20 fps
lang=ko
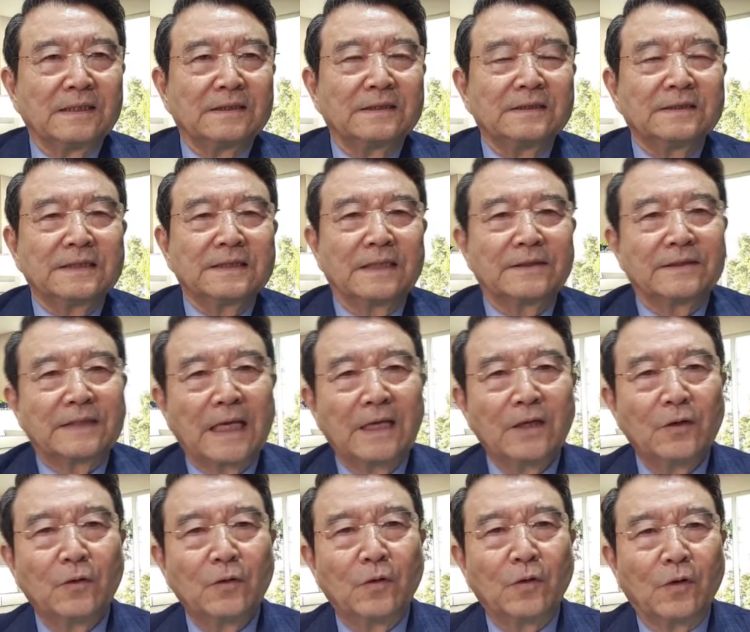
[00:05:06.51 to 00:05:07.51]
그러니까
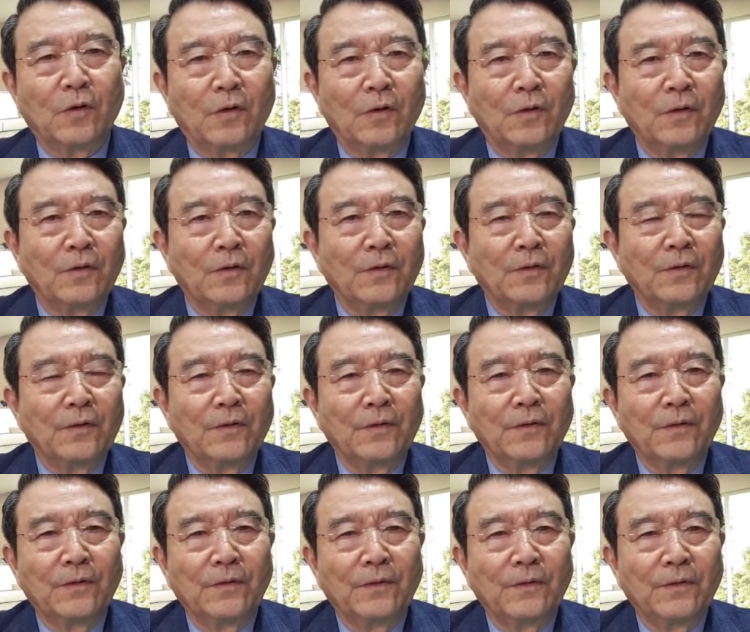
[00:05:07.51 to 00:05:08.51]
태영호
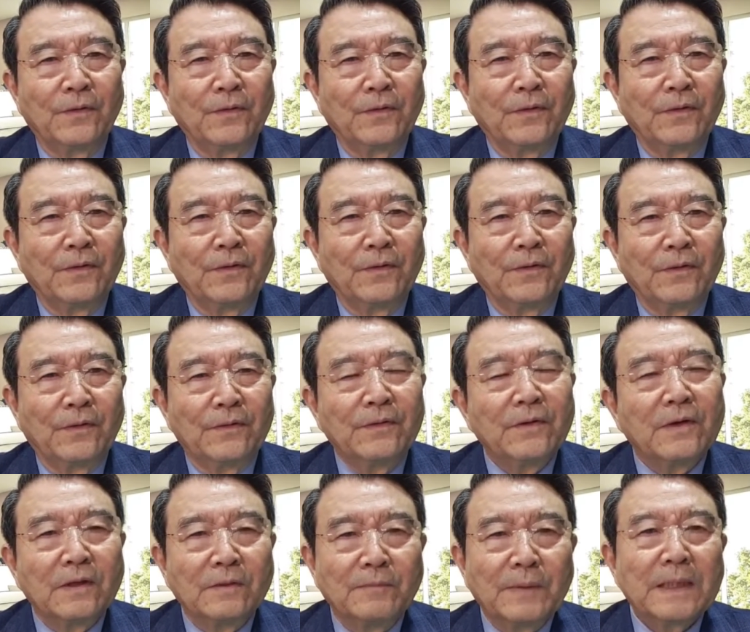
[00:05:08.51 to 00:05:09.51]

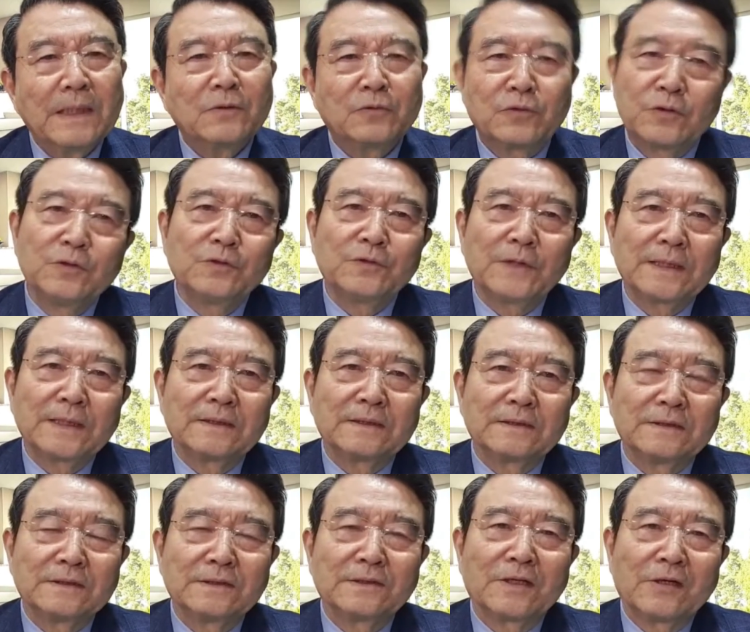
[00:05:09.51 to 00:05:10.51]
그 얼마나 훌륭한
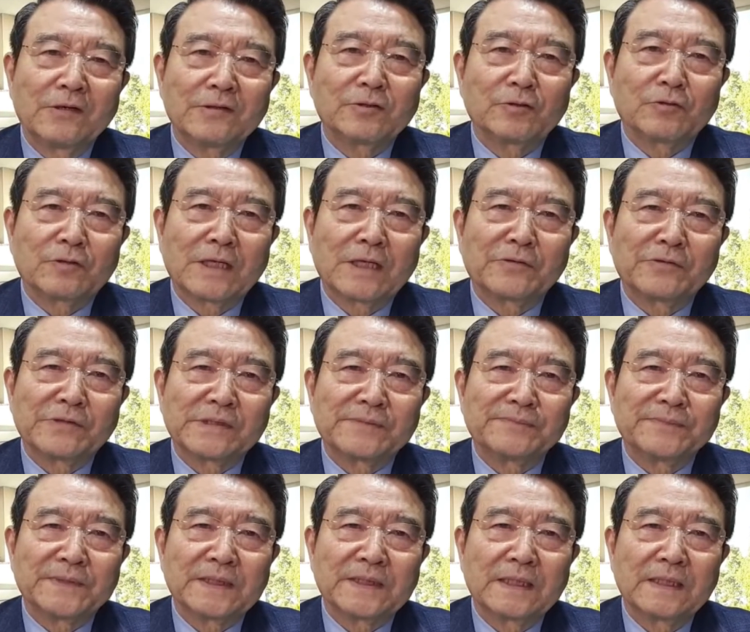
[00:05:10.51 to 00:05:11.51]
의정 활동을 하고
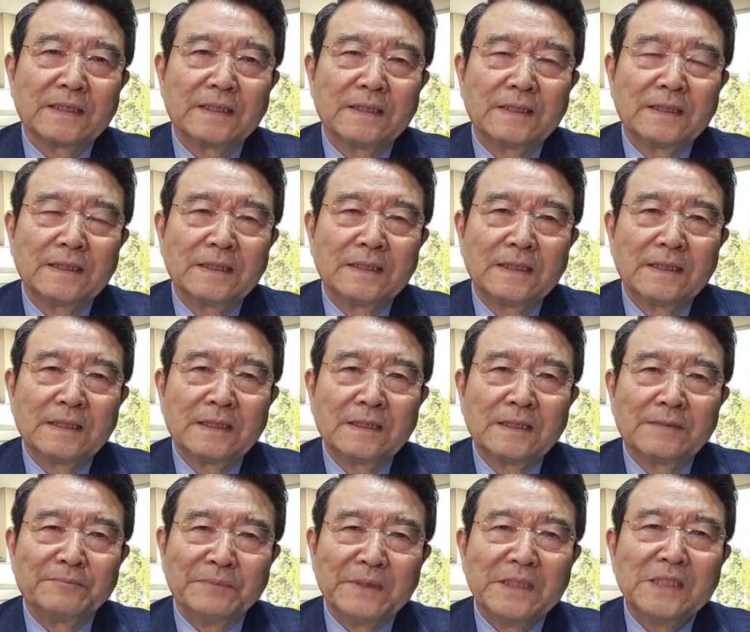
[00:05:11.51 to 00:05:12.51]
있습니다.
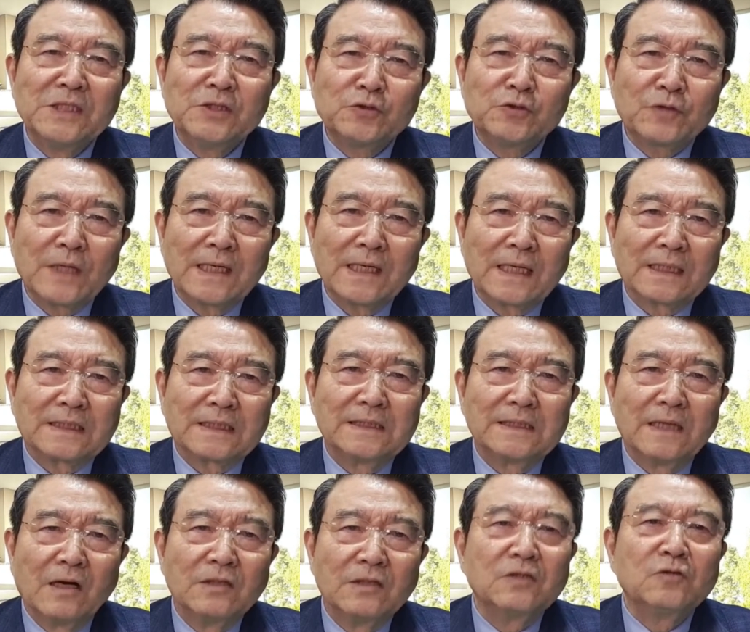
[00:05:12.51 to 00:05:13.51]
민주당의
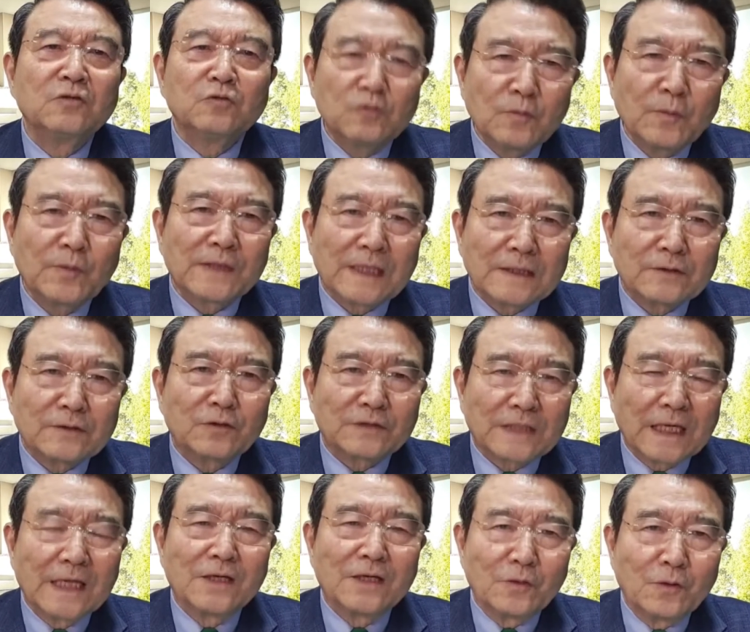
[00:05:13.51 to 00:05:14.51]
그 어느 누구보다도
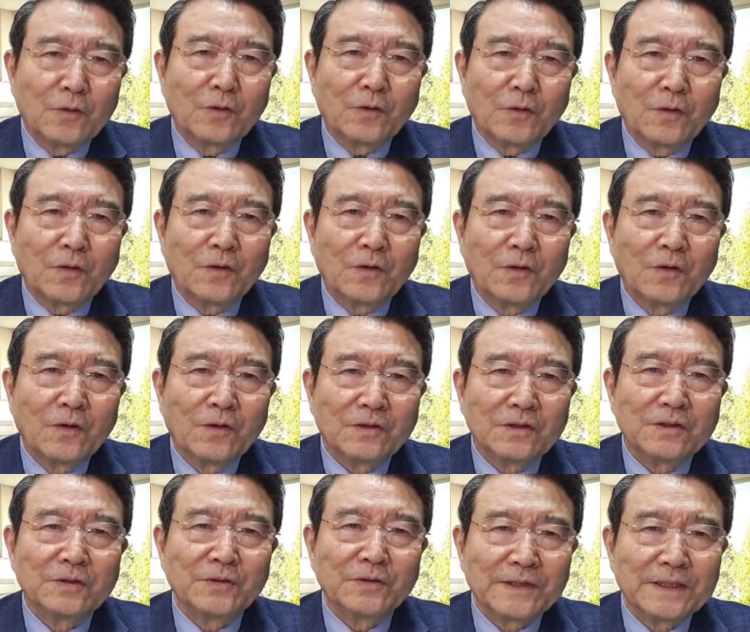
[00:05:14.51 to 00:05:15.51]
태영호
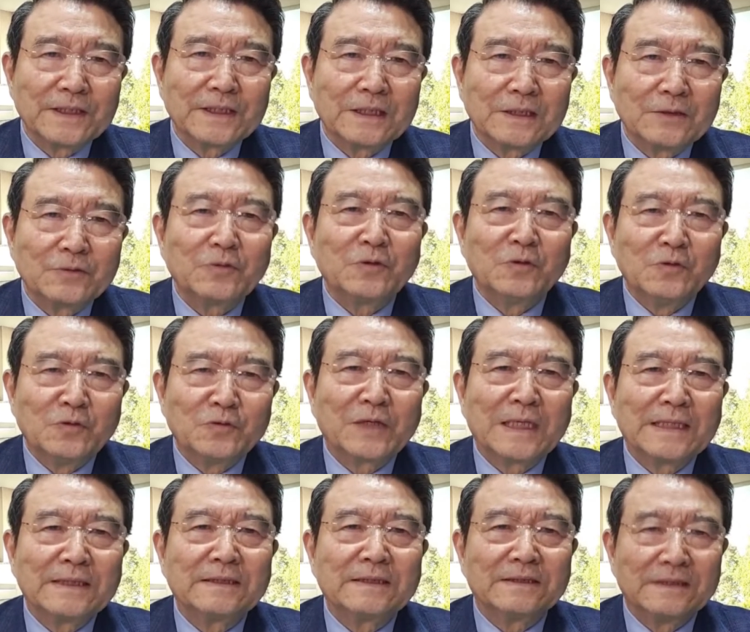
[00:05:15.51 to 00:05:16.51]
의원이
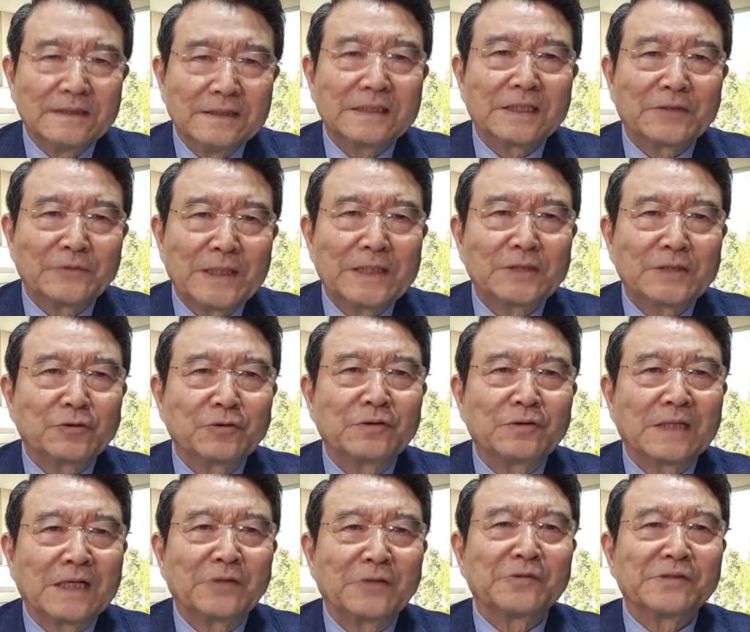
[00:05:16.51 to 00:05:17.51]
훌륭한 의정
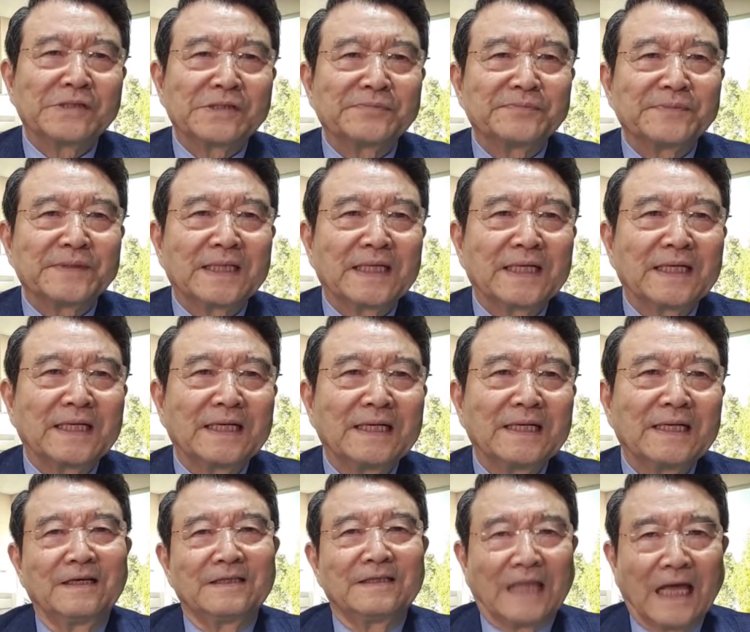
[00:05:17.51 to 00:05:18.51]
활동을 하고 있습니다.
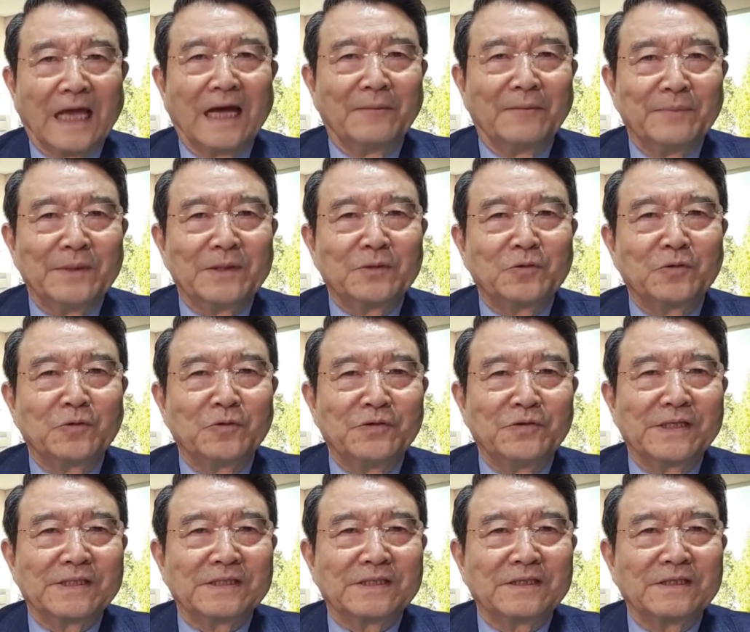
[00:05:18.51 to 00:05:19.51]
대한민국을
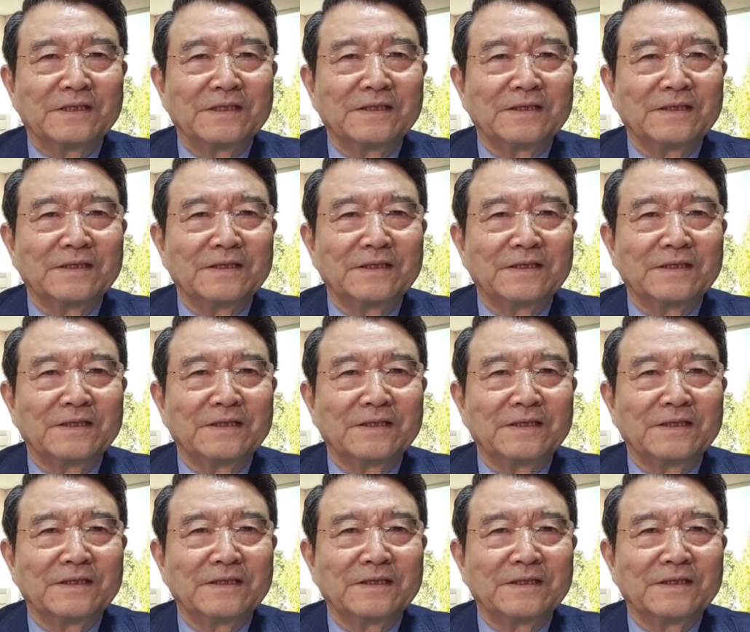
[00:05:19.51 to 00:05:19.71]
위해서